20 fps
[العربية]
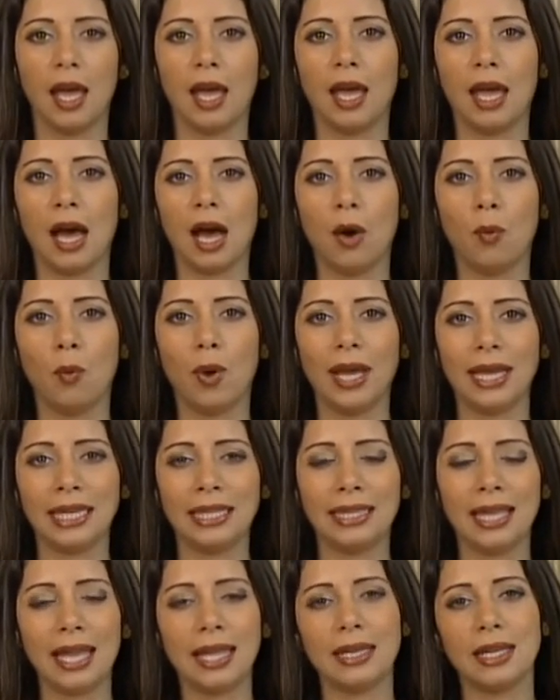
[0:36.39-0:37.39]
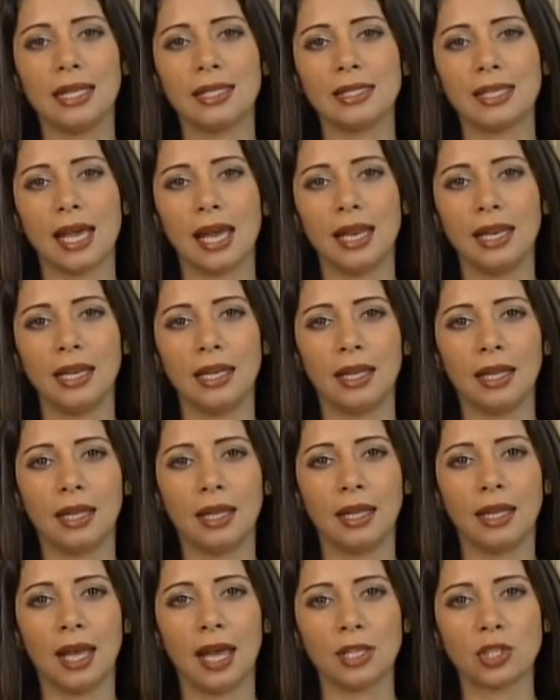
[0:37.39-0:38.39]
أو إدانة
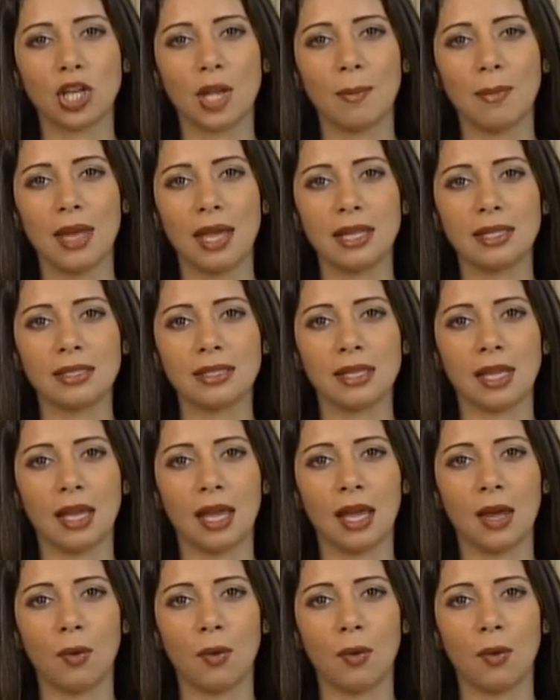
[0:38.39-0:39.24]
الهجمات